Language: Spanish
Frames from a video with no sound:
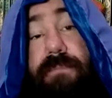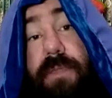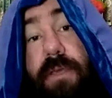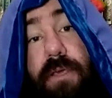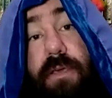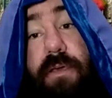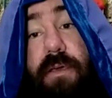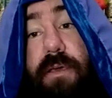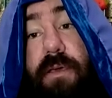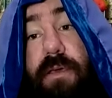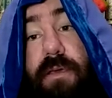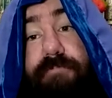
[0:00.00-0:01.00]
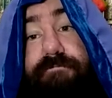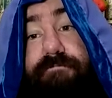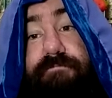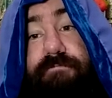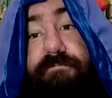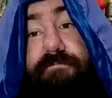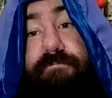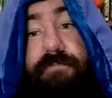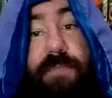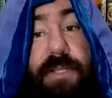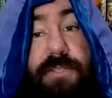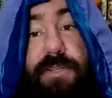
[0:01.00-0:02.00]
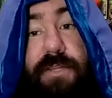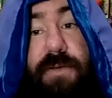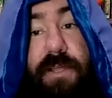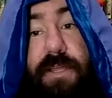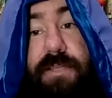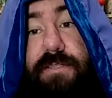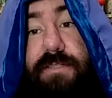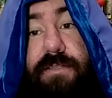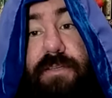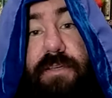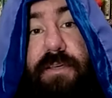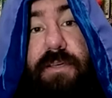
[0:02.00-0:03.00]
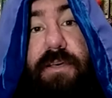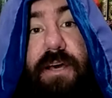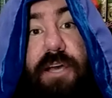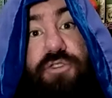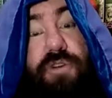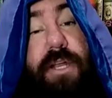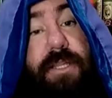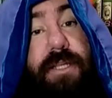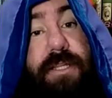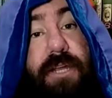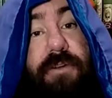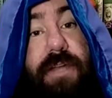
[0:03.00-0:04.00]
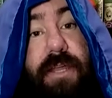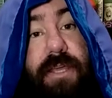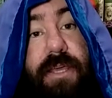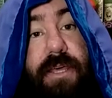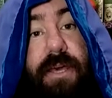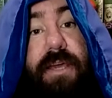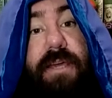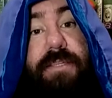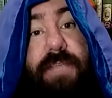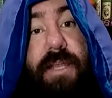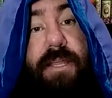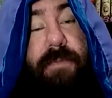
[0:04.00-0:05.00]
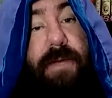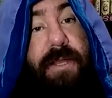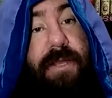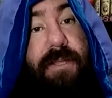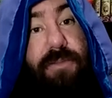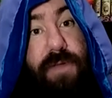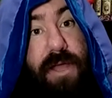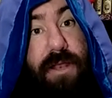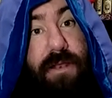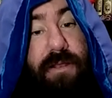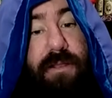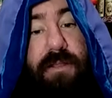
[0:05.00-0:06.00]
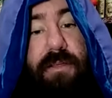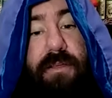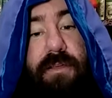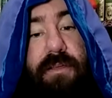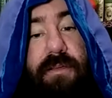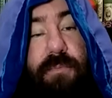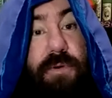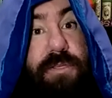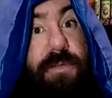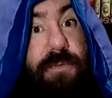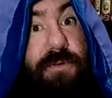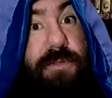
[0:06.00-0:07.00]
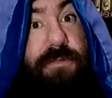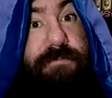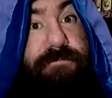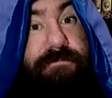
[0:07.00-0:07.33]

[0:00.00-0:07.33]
Y em, en esos niveles, ayudar a tratar una herida y que sane de manera natural puede ser muy útil.